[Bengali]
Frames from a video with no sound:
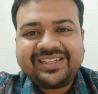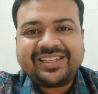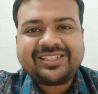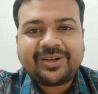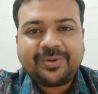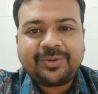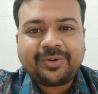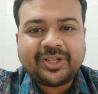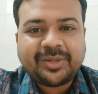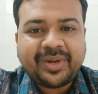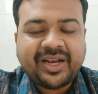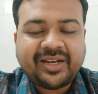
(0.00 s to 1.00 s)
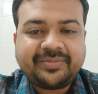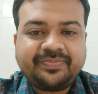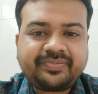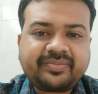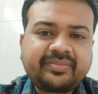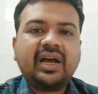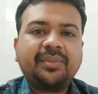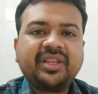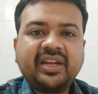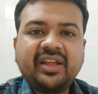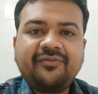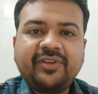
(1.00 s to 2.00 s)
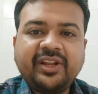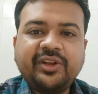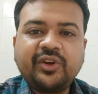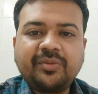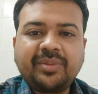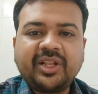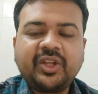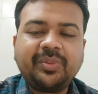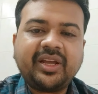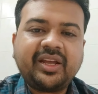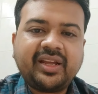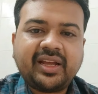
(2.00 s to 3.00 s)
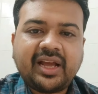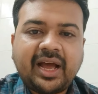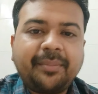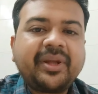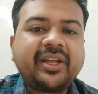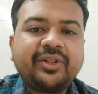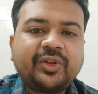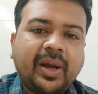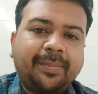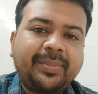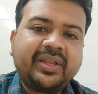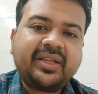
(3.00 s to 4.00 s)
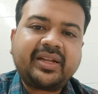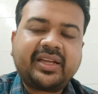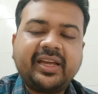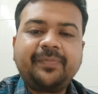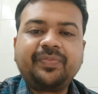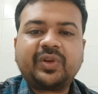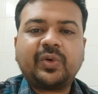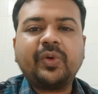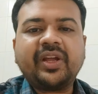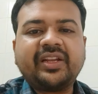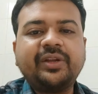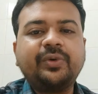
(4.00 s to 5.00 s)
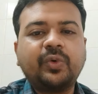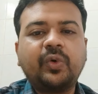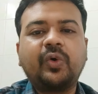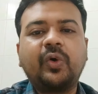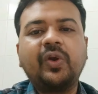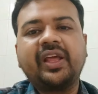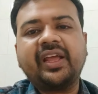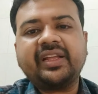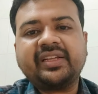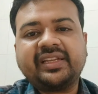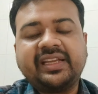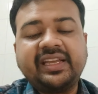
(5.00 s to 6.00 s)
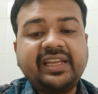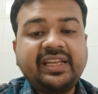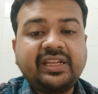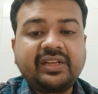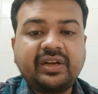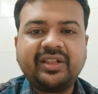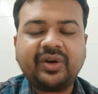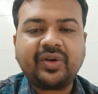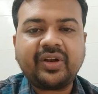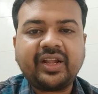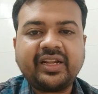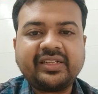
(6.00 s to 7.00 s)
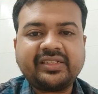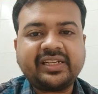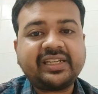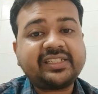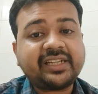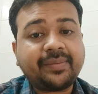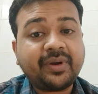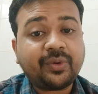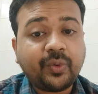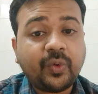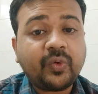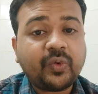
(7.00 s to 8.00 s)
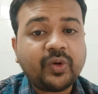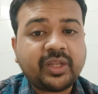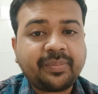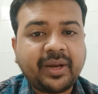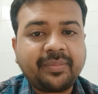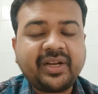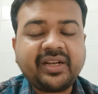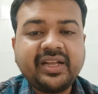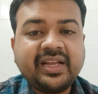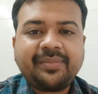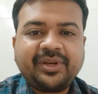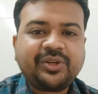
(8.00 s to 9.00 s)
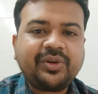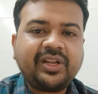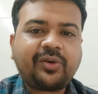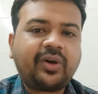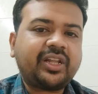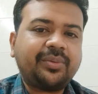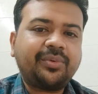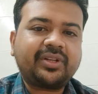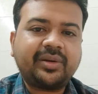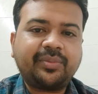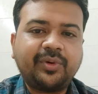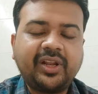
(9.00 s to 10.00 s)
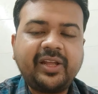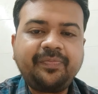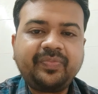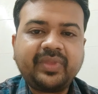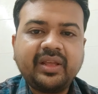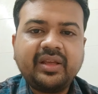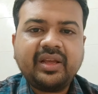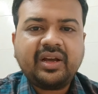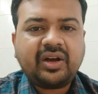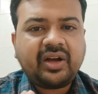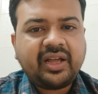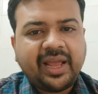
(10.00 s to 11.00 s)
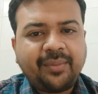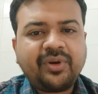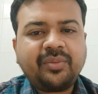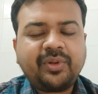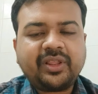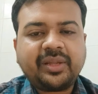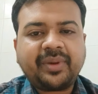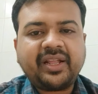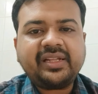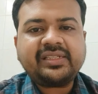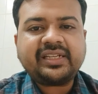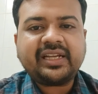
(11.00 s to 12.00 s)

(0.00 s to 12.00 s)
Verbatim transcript: চিকিৎসা গ্রহণ করতে পারেন আমাদের এই ভিডিওর মাধ্যমে আমি কিন্তু আপনাদেরকে কোনো একটি রোগ হলে কি ধরনের চিকিৎসা আপনারা গ্রহণ করতে পারবেন সেই বিষয় নিয়ে কথা বলতে বলি এমন বলতে পারি